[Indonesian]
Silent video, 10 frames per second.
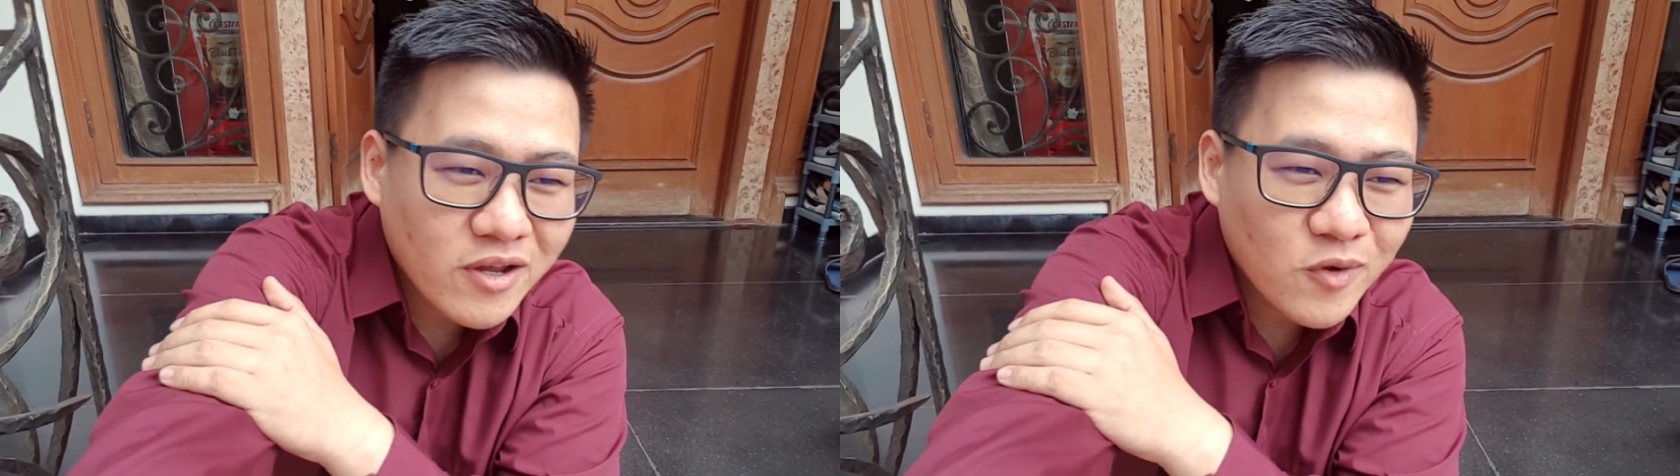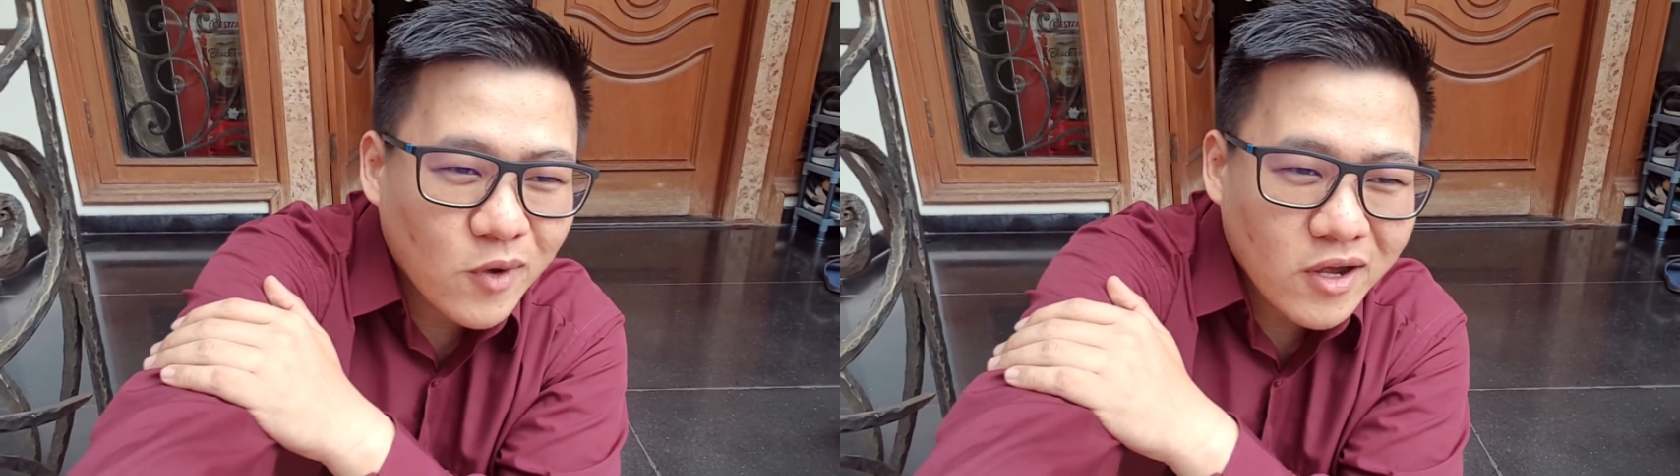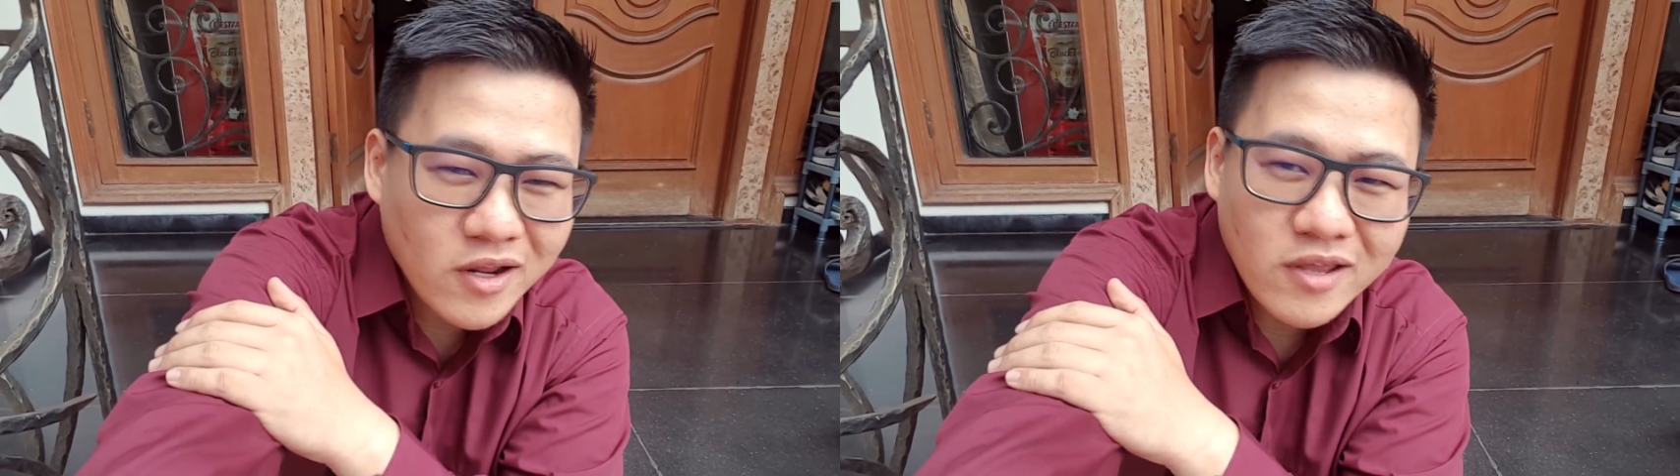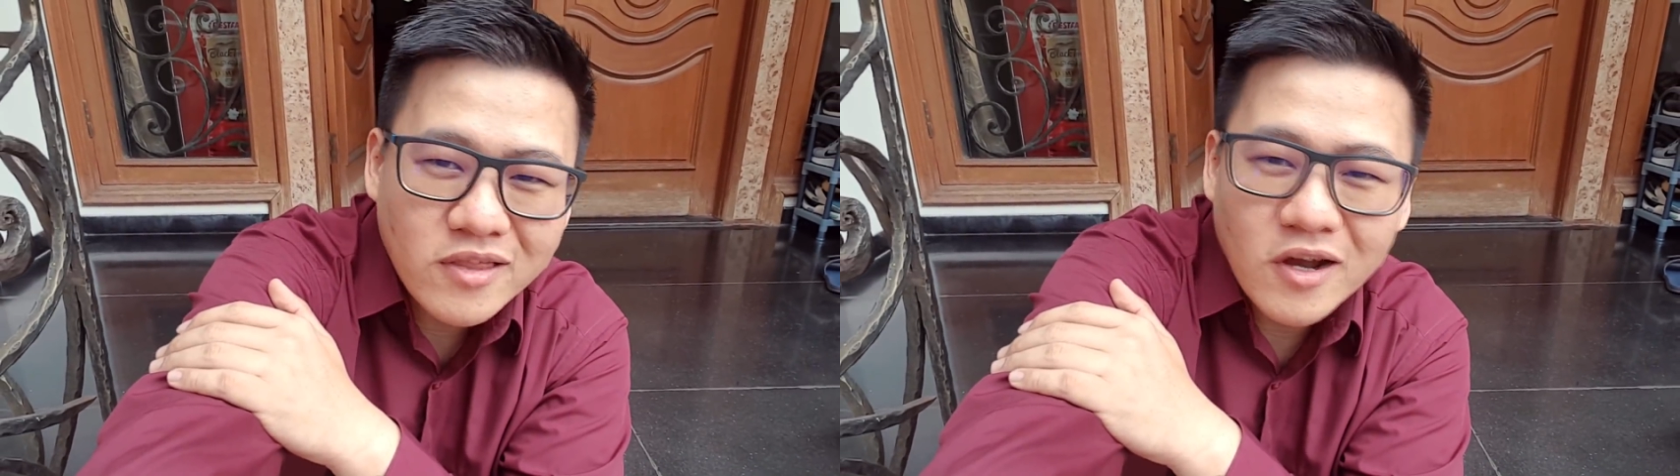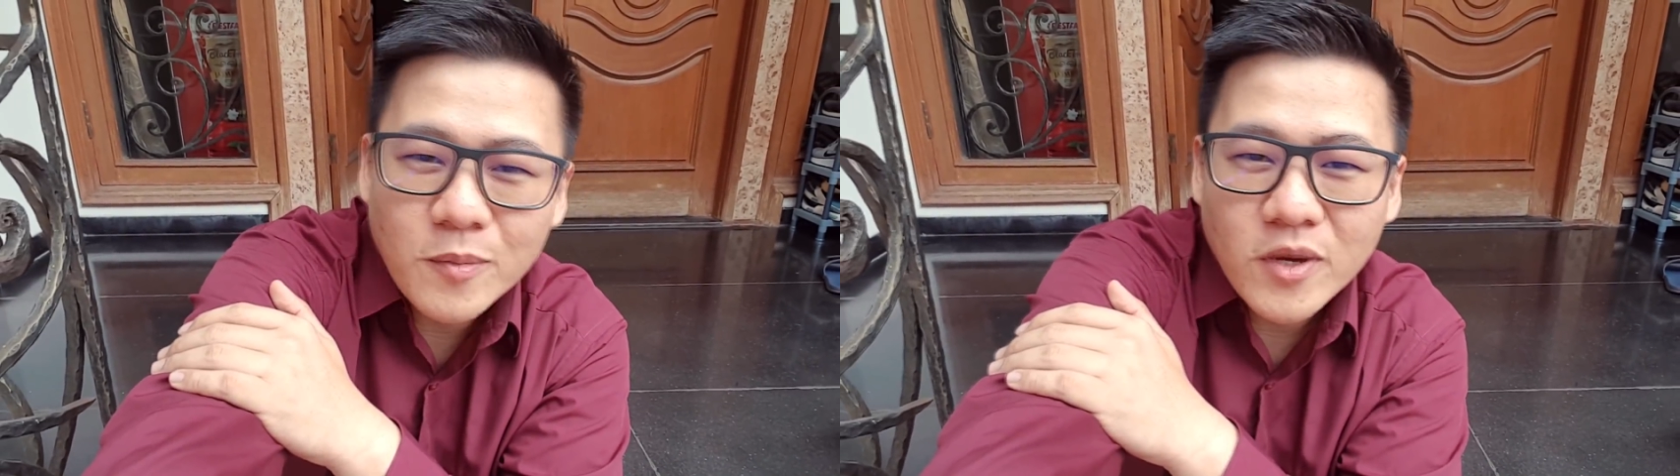yang keluar karena
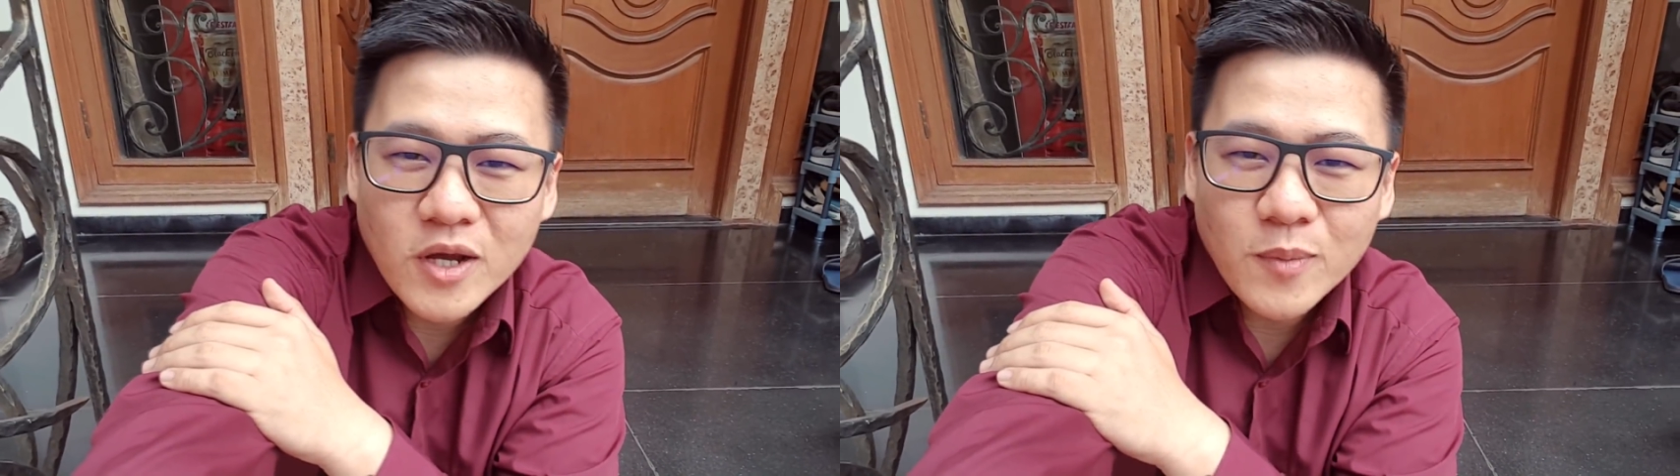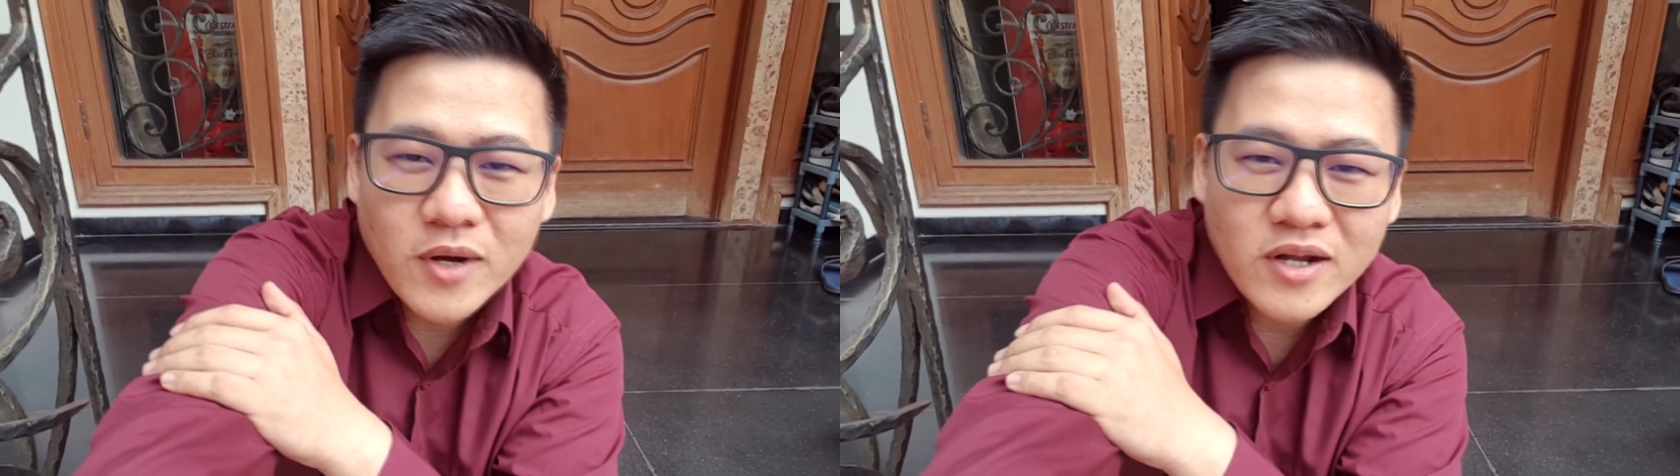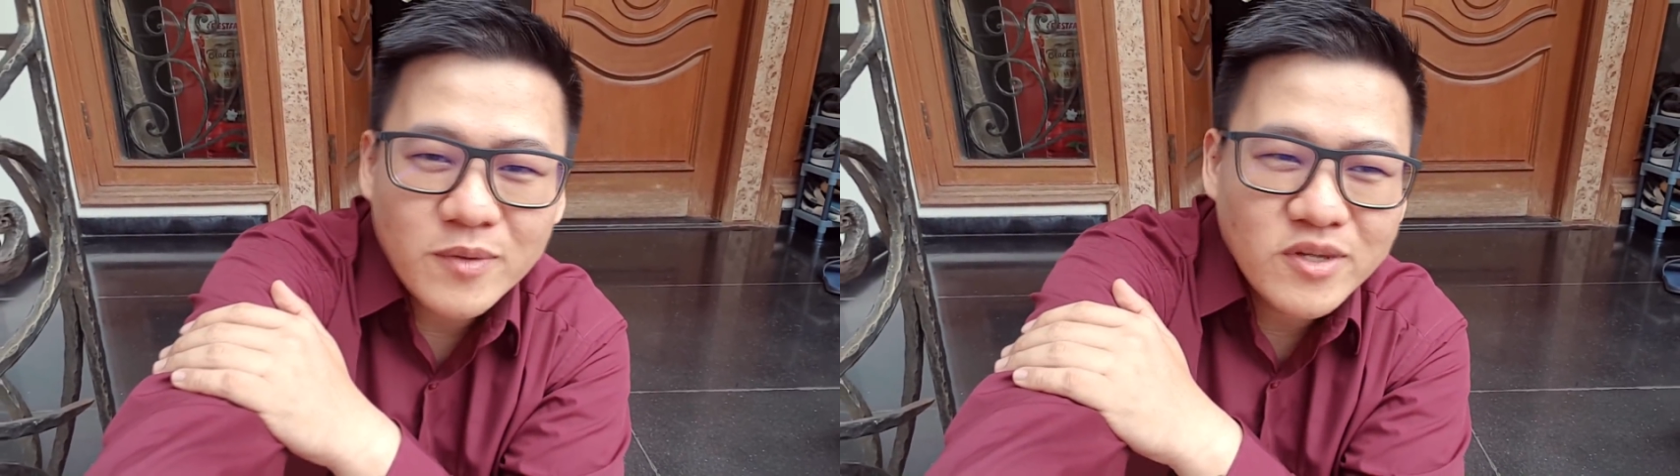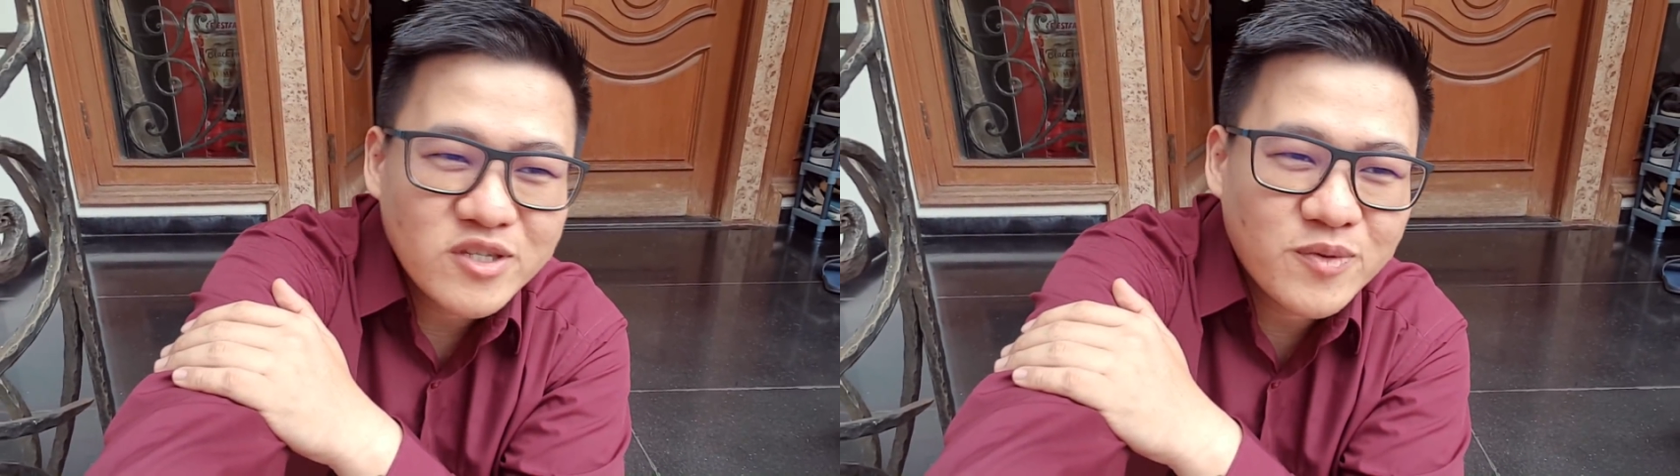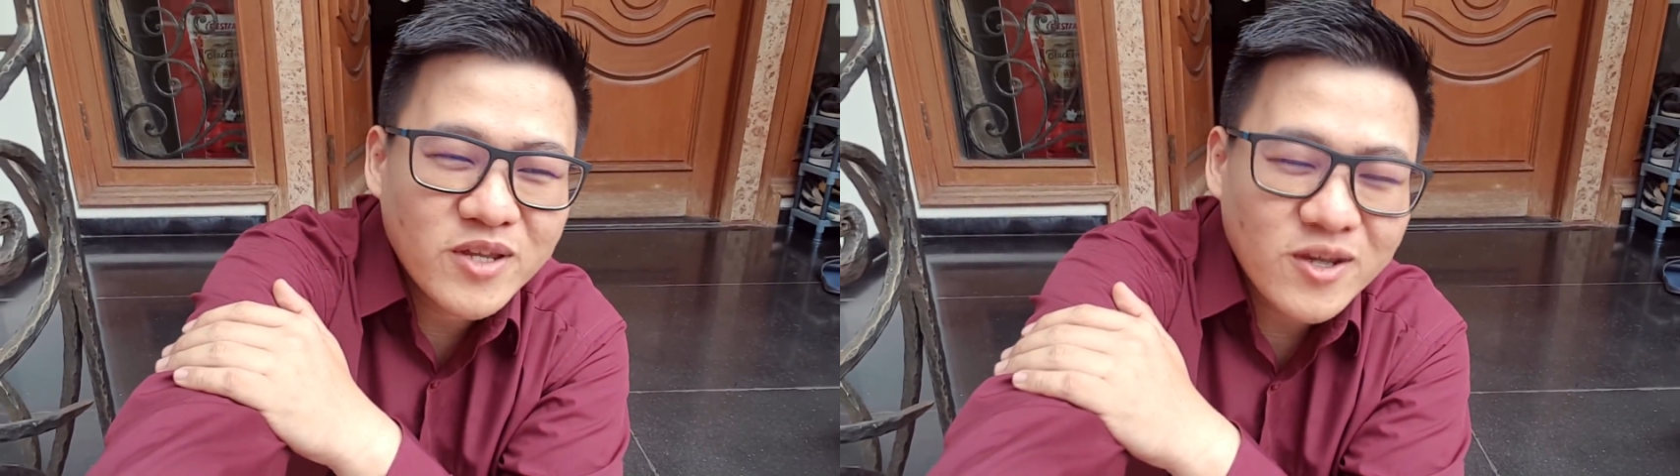drama nggak pernah ada manajemen